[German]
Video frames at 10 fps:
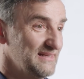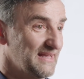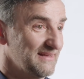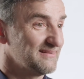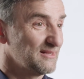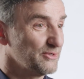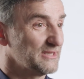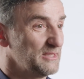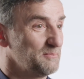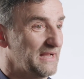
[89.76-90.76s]
ich Gäste
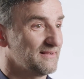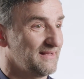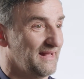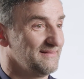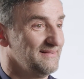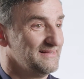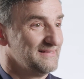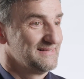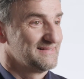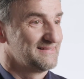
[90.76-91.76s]
glücklich machen kann,
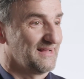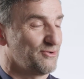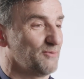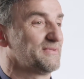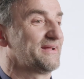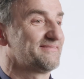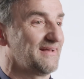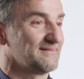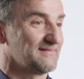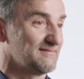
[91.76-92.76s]
dann könnte man ja
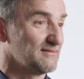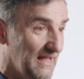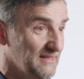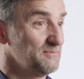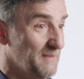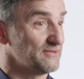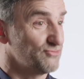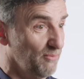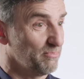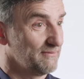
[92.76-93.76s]
sagen, das ist eigentlich mein
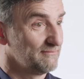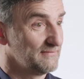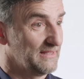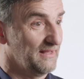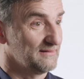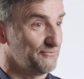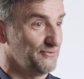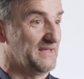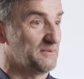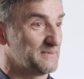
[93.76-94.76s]
Job. Ja, dafür
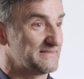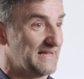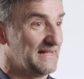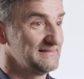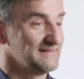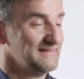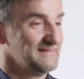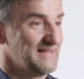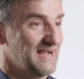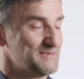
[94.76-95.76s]
wäre ich bezahlt.
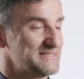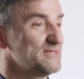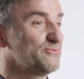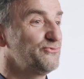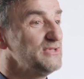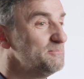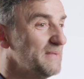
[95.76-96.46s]
Aber es ist viel